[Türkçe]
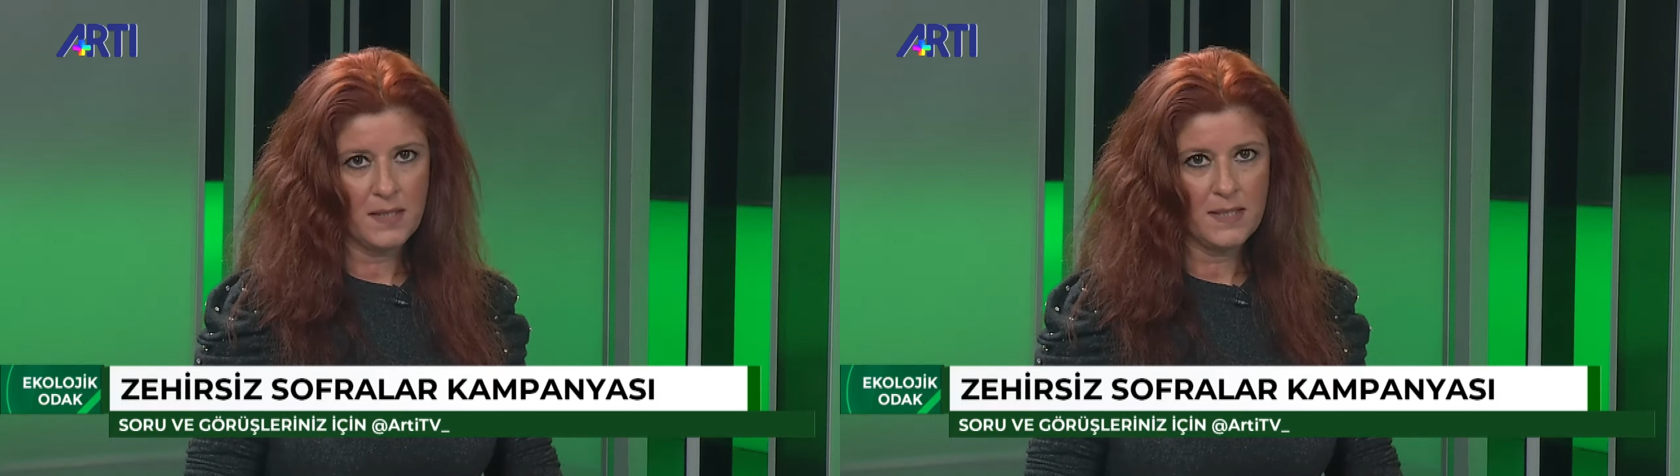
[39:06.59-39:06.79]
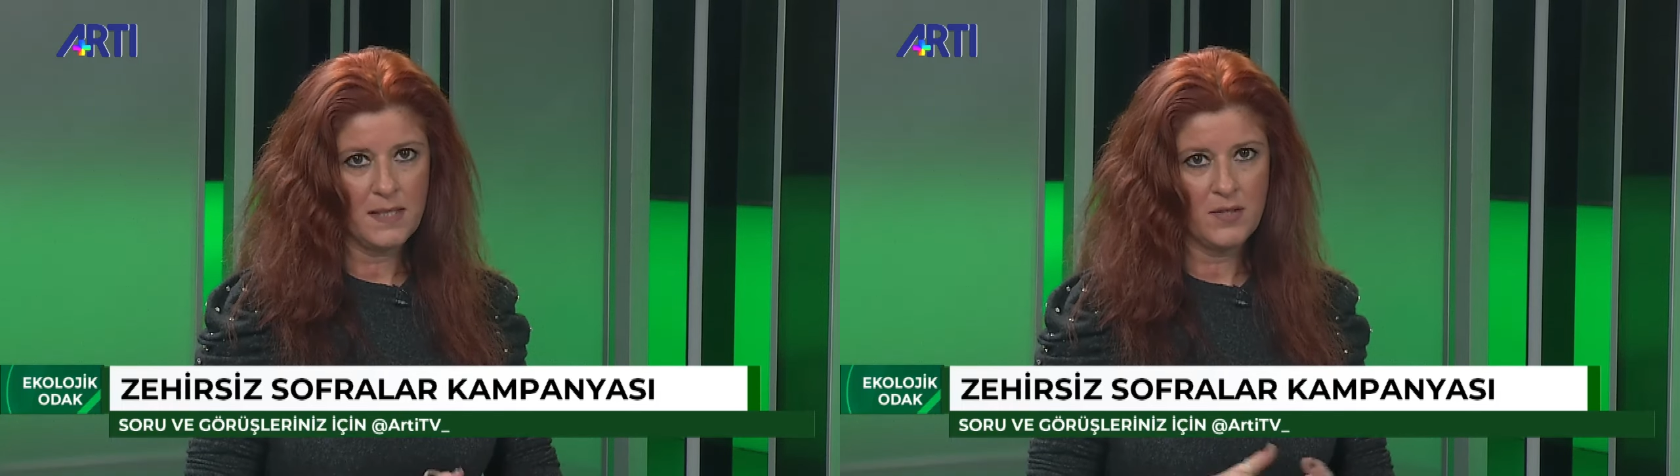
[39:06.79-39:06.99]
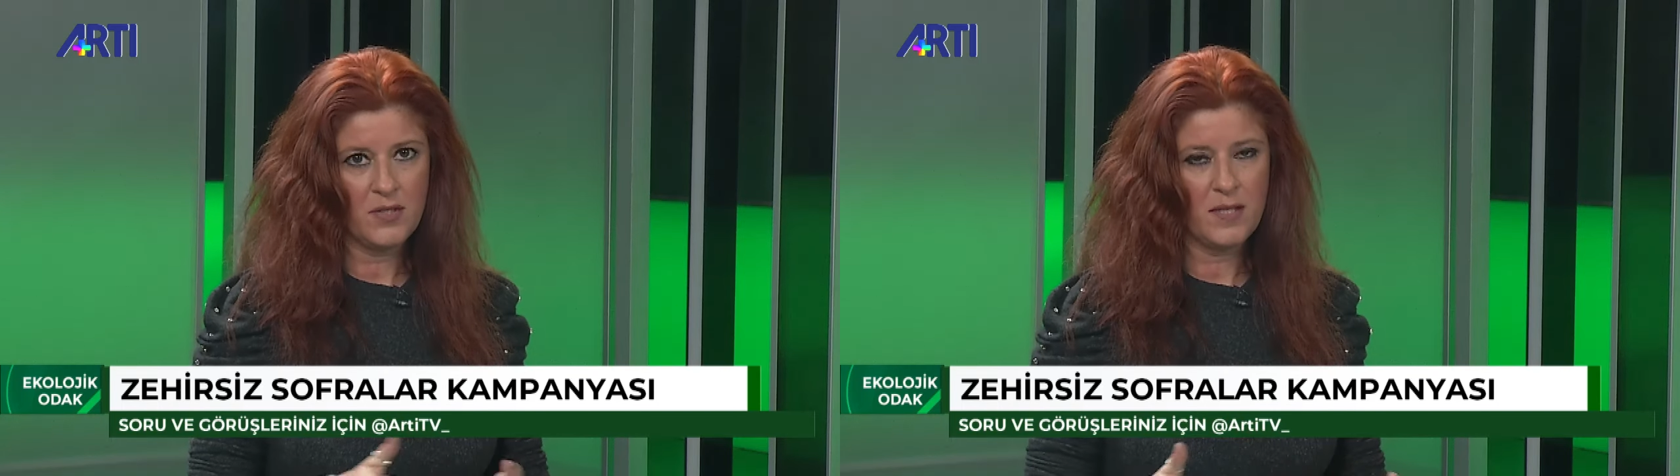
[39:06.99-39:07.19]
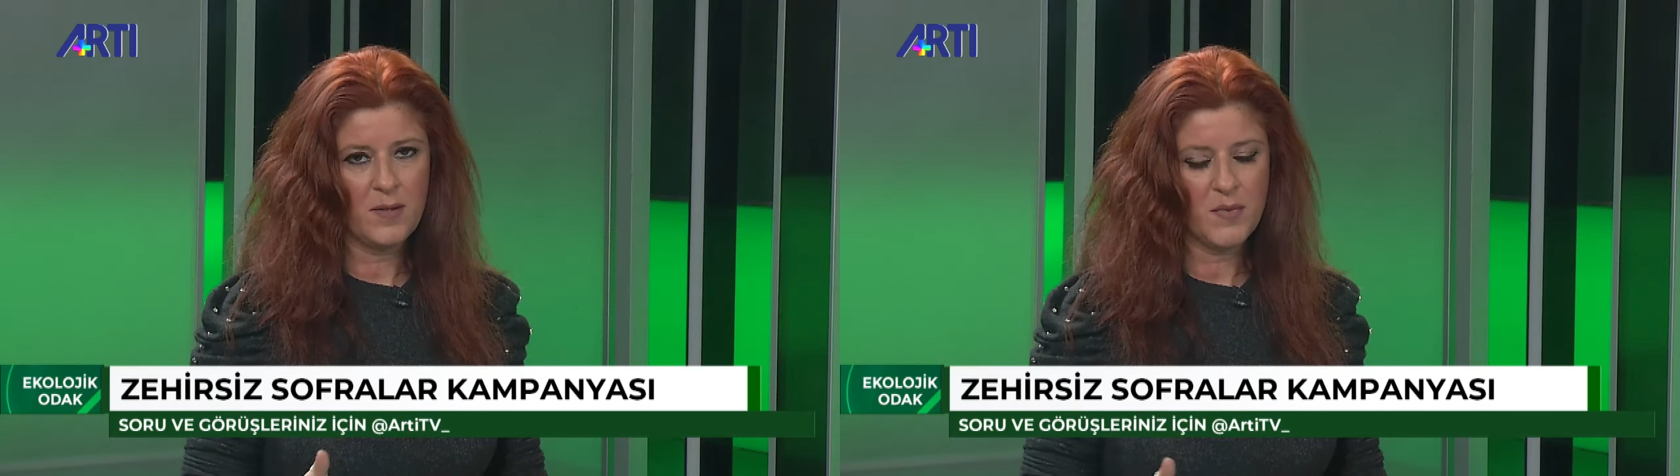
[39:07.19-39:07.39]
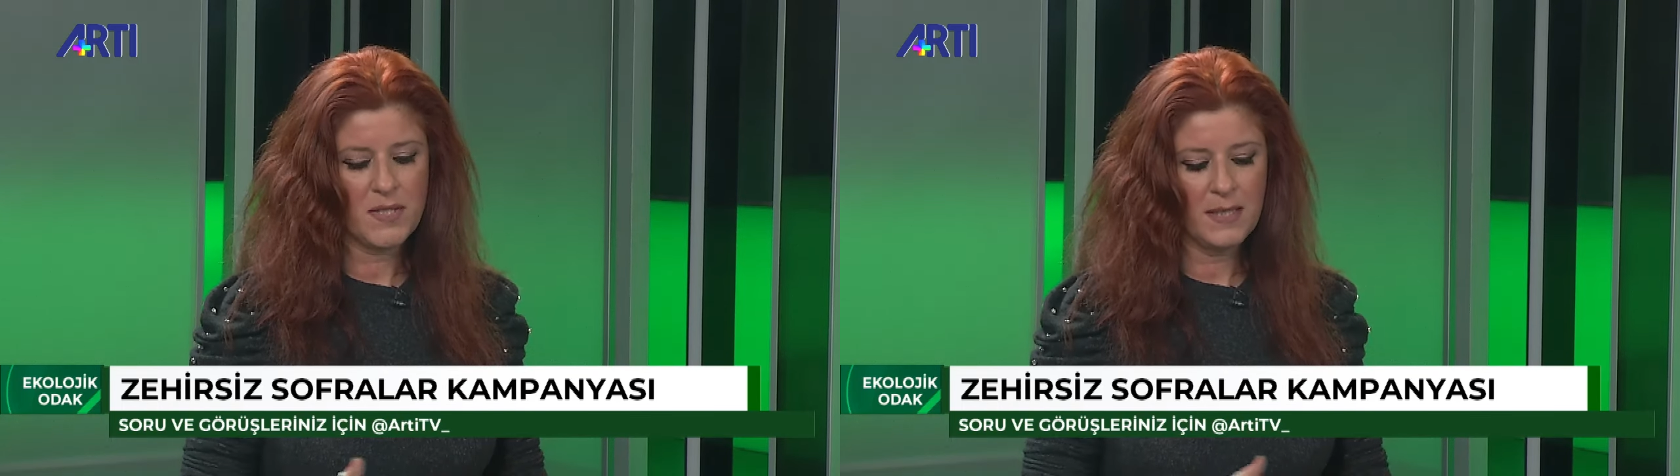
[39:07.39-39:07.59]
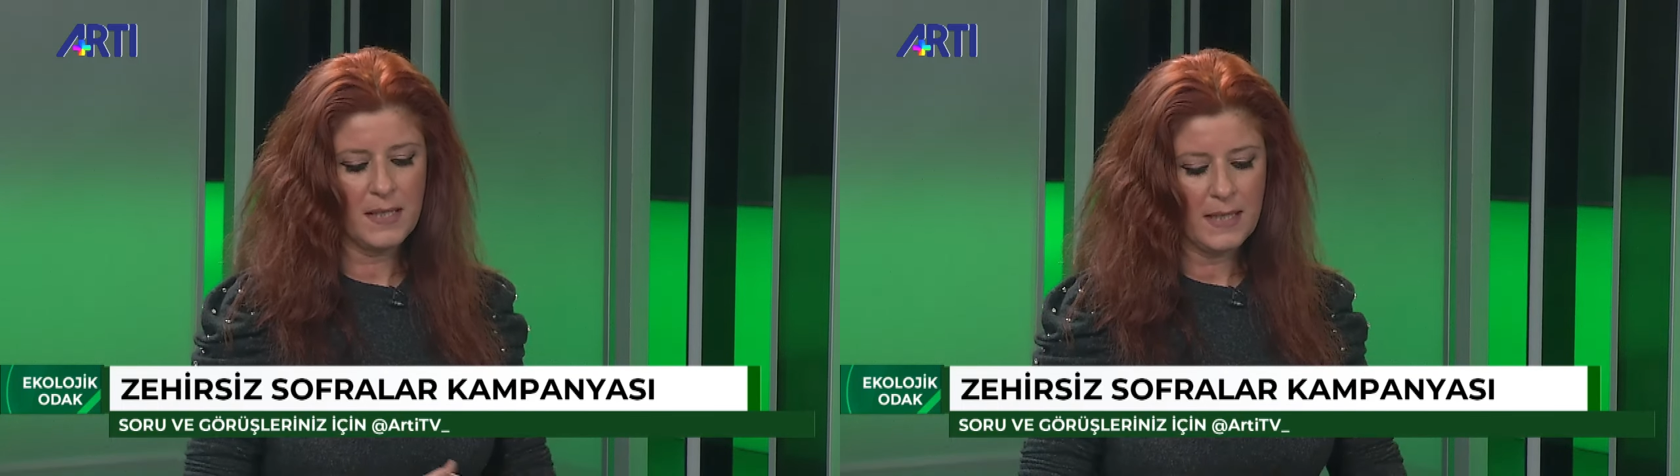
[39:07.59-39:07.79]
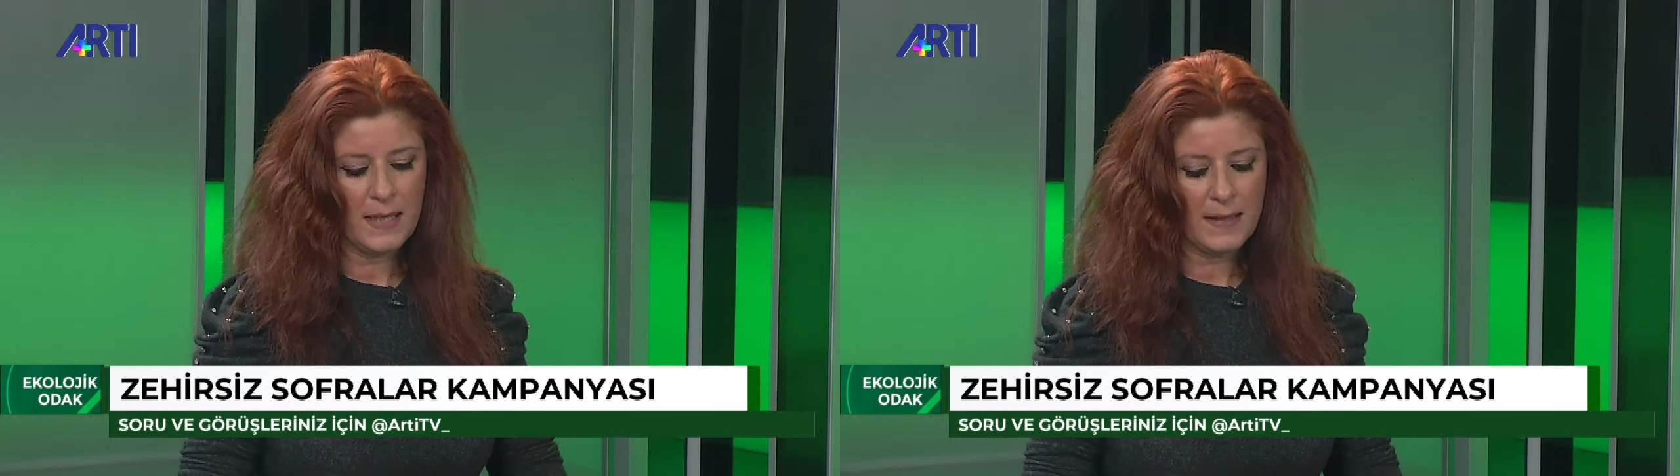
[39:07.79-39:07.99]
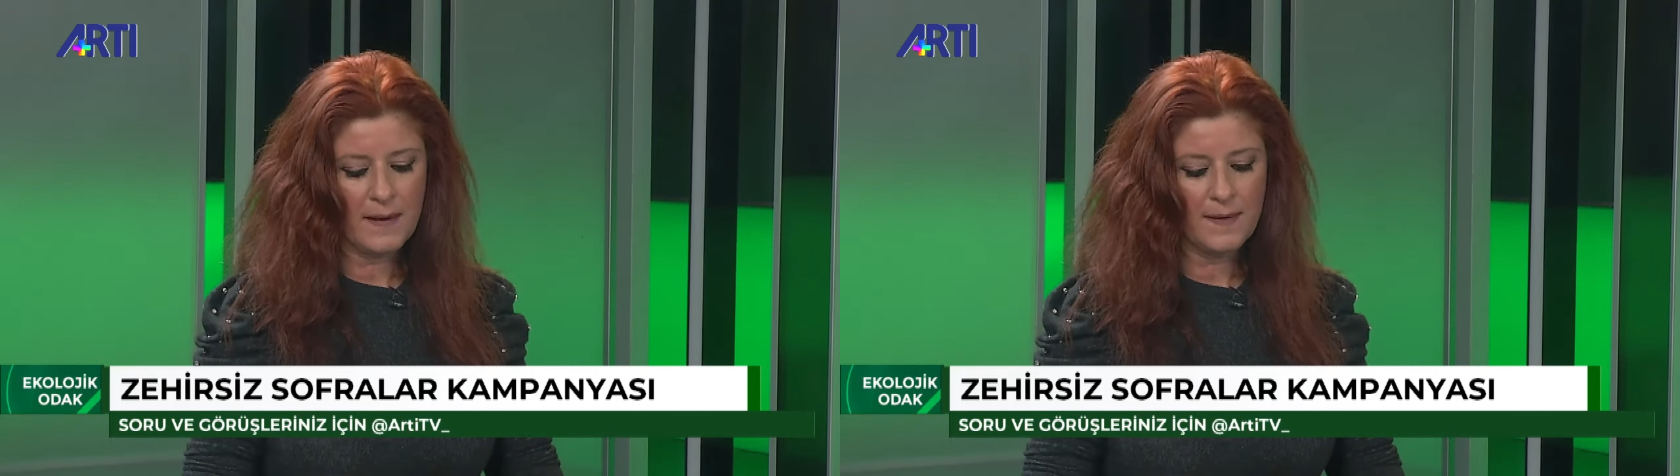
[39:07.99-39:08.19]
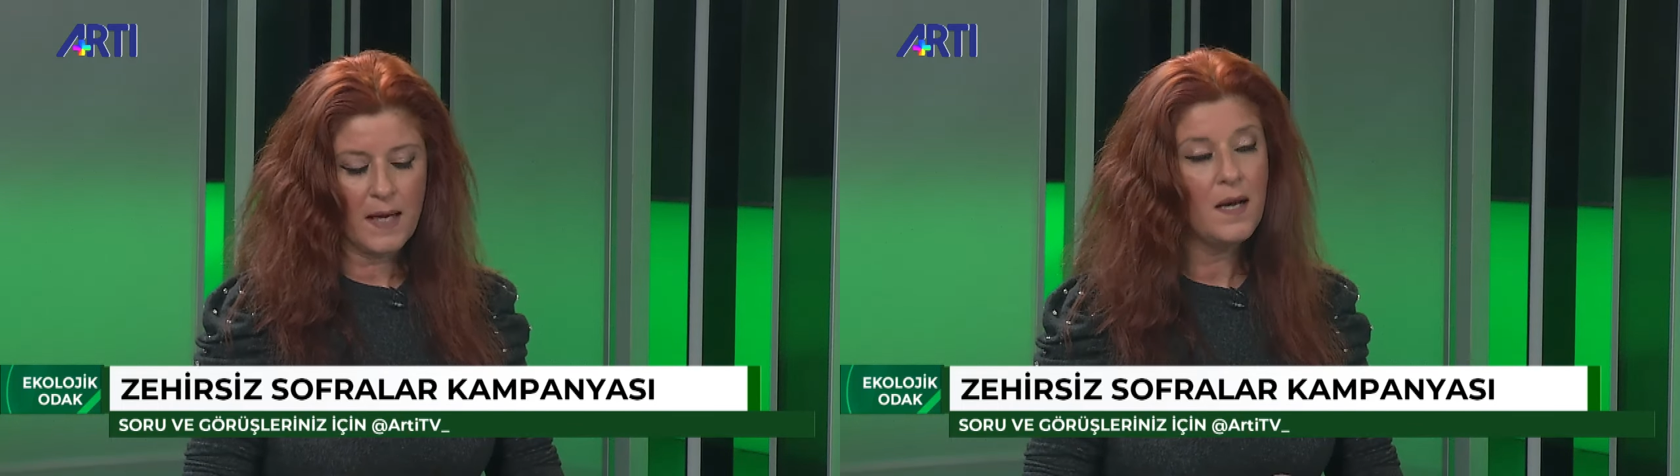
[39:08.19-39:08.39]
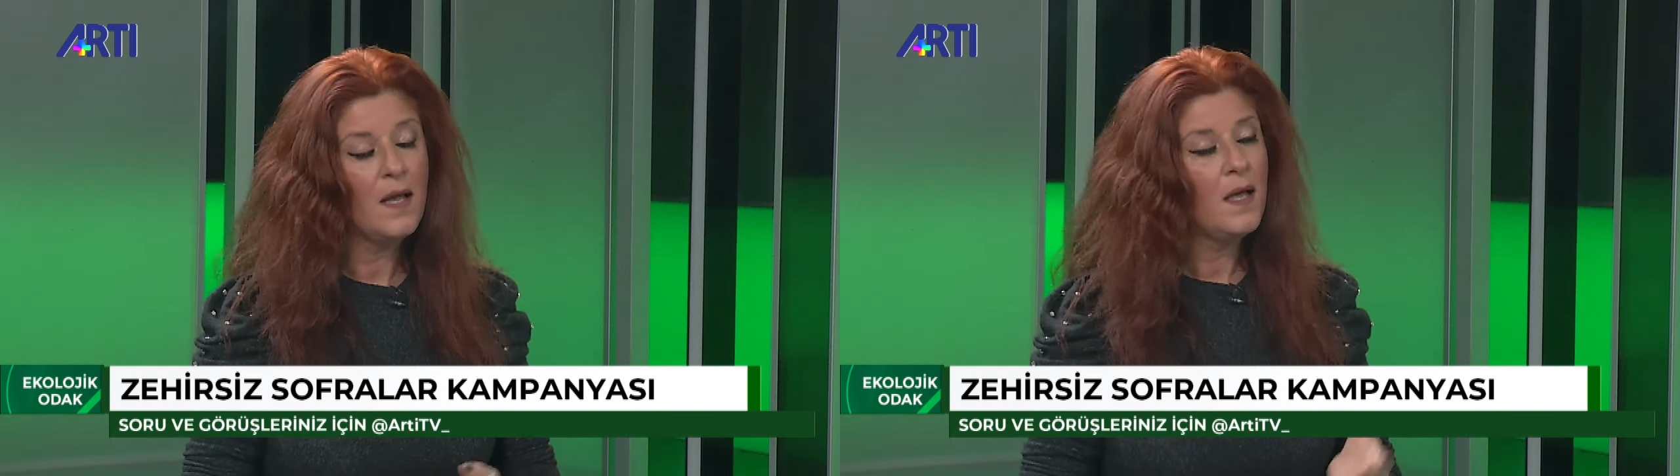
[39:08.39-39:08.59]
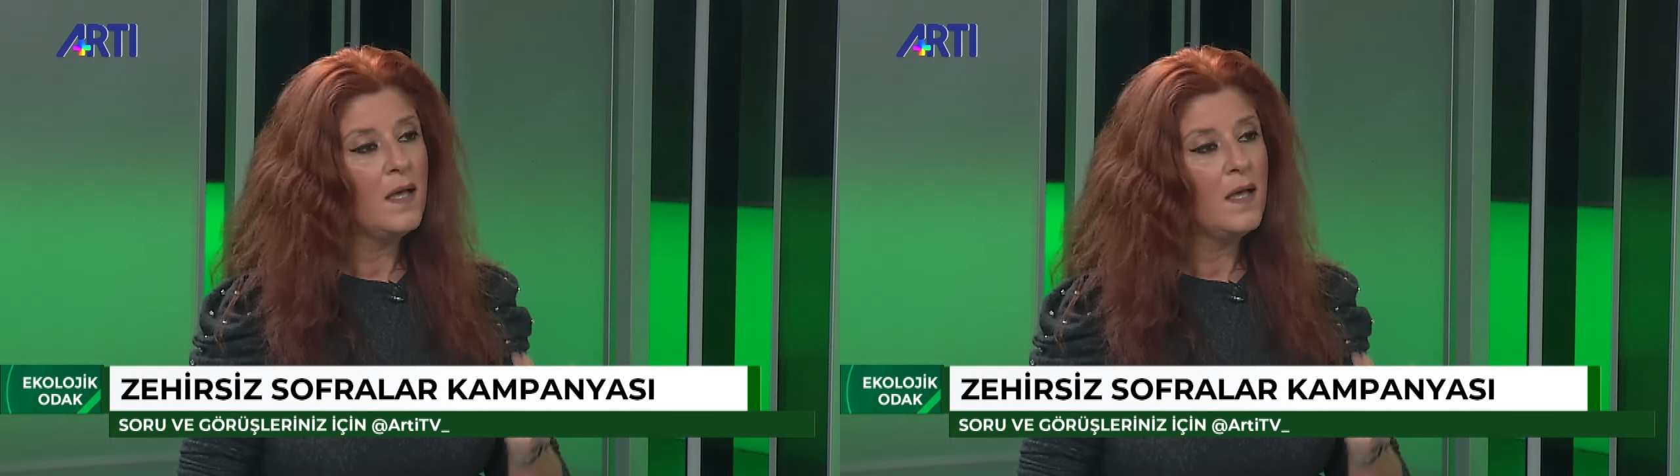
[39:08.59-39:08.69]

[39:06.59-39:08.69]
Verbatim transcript: izleyicilerimiz, ilgilenenler.